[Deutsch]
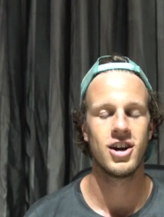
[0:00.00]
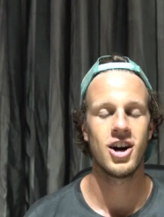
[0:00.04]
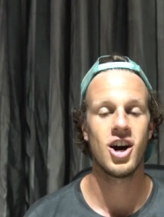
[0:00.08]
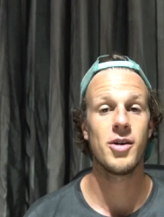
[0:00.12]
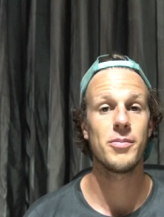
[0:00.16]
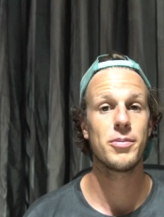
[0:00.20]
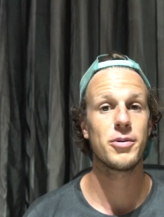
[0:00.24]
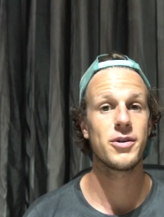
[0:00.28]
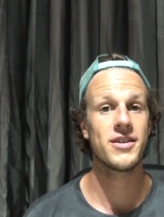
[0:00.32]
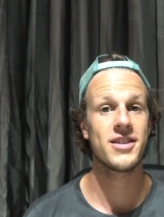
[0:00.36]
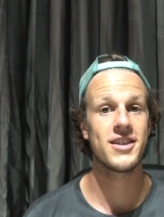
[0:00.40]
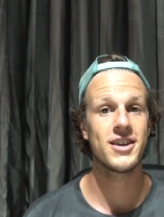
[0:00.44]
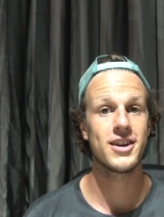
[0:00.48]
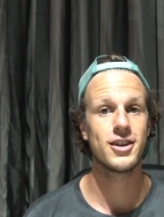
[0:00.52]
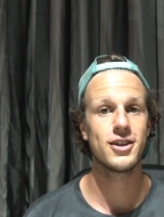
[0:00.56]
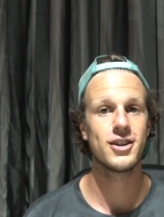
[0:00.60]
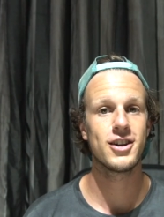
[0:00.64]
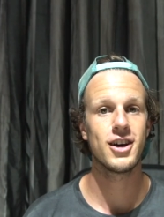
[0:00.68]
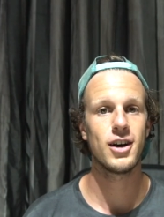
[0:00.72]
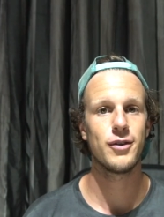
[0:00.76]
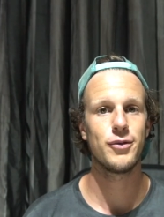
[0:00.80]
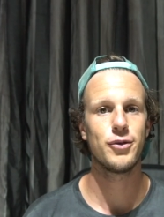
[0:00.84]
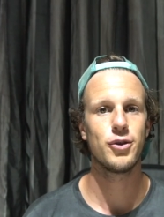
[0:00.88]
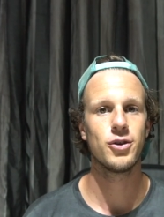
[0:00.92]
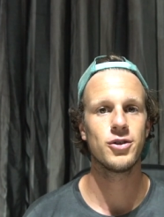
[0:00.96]
Abgesehen
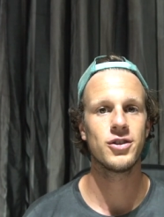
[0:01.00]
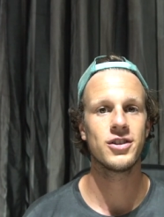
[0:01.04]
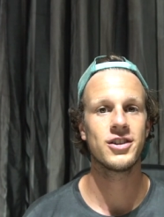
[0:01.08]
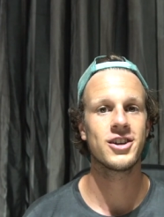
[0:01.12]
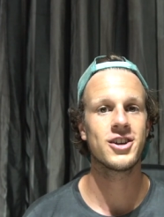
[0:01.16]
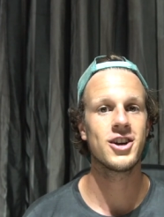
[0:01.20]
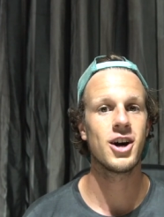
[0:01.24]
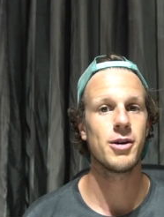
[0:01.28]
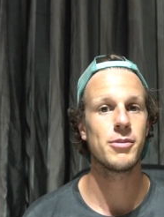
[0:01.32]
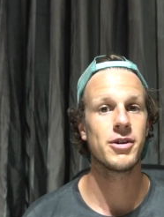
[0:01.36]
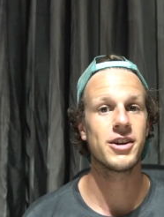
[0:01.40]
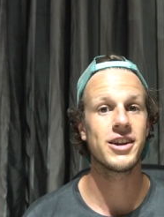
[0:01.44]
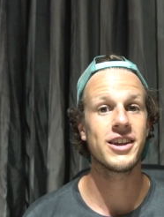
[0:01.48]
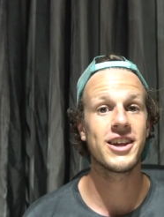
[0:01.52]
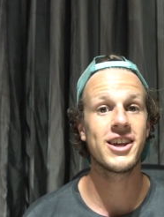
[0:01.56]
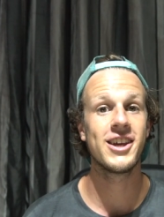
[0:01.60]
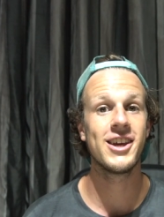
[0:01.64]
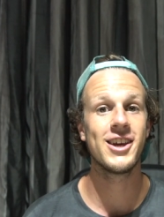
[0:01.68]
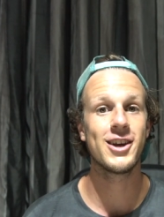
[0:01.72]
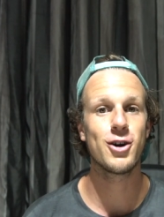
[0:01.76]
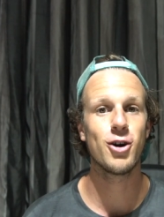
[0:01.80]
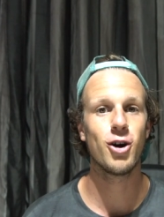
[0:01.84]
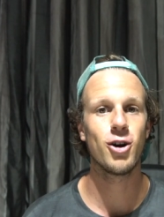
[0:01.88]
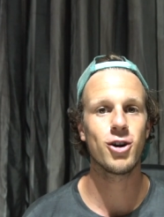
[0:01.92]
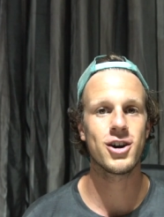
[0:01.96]
davon kann man in
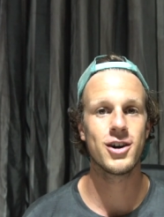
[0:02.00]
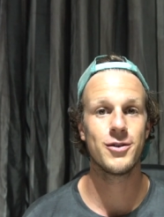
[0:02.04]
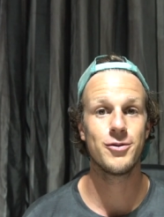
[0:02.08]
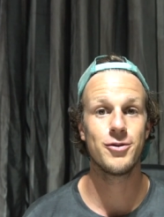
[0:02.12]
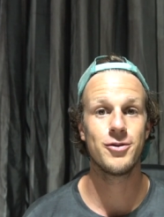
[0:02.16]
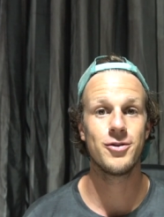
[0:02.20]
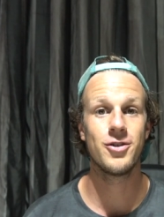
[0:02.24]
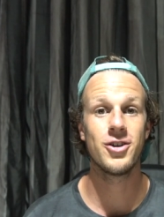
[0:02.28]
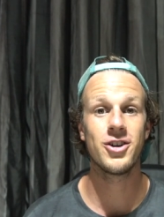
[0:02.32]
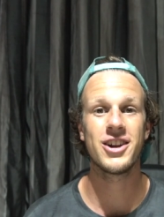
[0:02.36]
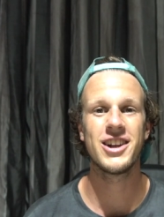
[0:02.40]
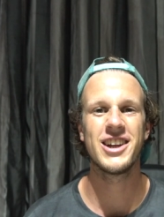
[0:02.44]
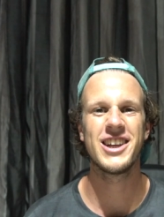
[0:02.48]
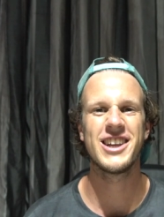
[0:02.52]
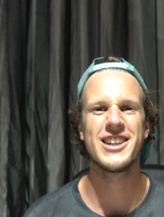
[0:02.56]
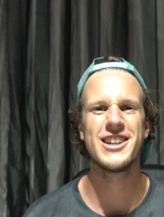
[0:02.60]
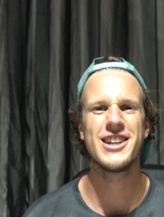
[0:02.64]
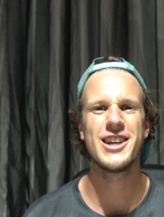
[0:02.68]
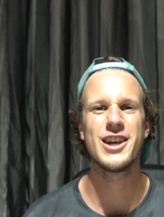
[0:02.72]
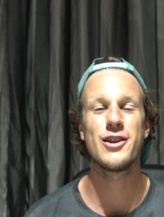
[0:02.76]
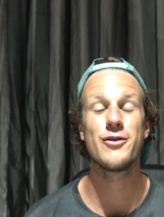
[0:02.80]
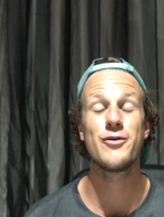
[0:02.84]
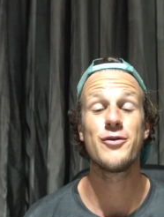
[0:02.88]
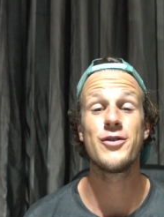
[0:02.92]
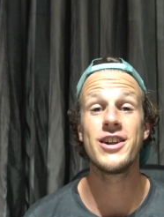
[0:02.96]
Keycocker wirklich
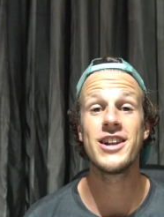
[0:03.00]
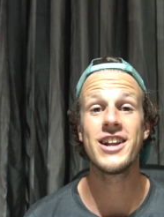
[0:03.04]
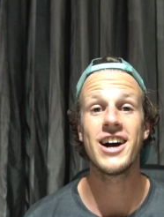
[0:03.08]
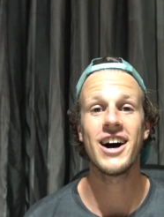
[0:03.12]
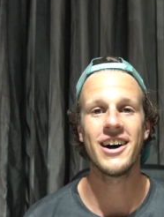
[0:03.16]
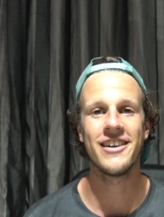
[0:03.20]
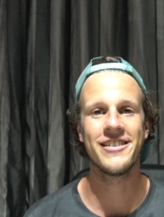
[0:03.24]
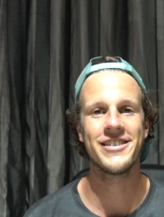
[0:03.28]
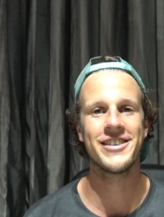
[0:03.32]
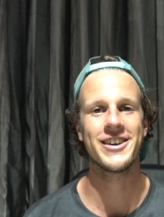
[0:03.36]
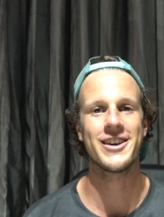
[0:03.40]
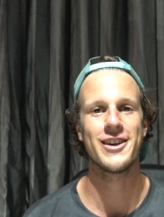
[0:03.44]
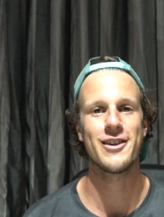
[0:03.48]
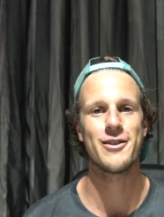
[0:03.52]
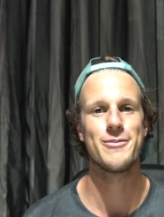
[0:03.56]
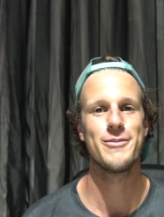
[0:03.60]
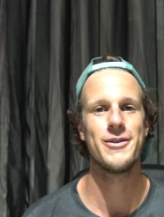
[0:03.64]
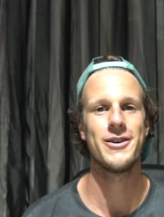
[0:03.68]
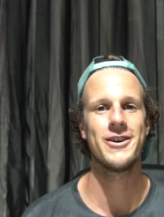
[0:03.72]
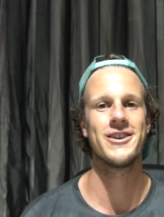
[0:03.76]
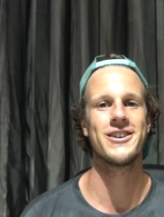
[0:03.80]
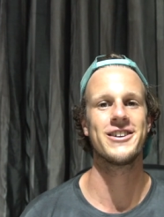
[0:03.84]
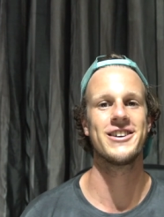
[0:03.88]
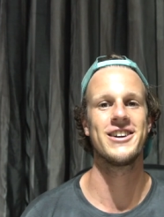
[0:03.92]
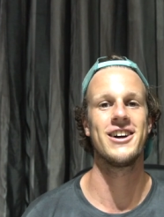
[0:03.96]
nicht viel anderes
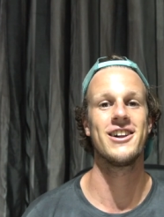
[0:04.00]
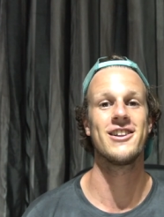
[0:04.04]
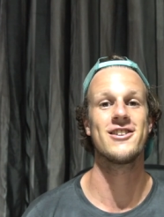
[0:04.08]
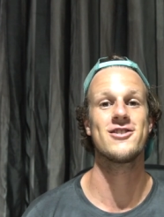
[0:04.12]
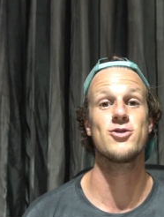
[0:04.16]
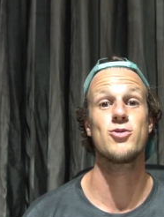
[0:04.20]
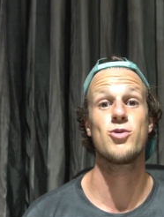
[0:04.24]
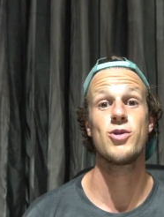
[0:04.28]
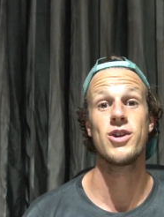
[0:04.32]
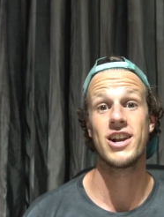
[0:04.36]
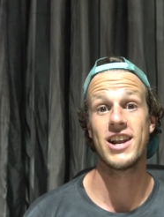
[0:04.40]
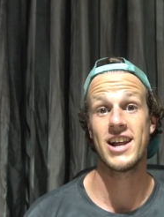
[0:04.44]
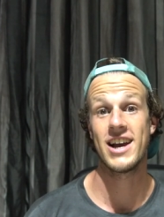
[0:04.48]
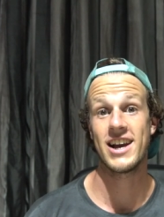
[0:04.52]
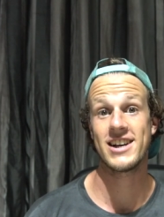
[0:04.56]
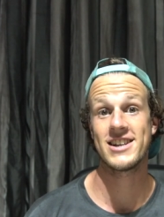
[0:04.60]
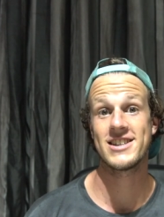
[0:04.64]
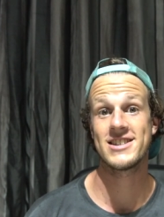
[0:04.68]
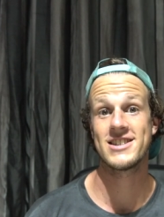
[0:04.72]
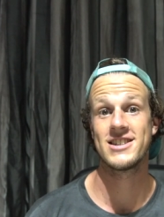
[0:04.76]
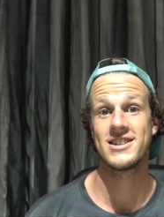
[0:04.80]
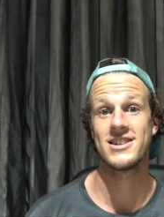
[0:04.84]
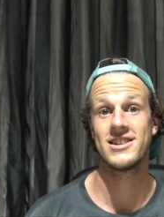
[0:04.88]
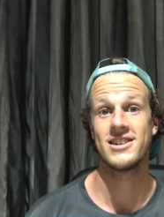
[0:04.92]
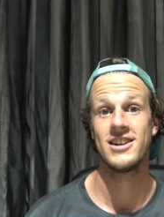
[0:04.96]
machen als
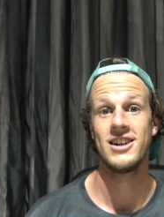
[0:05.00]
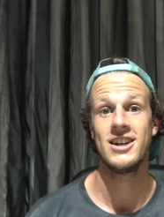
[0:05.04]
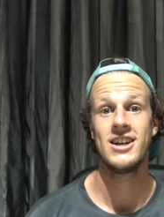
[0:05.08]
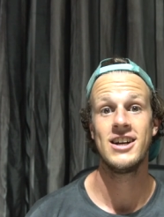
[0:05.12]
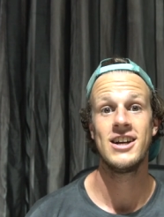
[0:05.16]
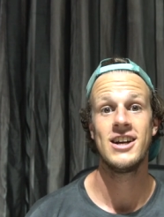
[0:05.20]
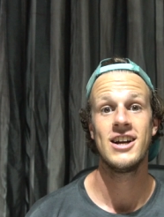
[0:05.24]
relaxen,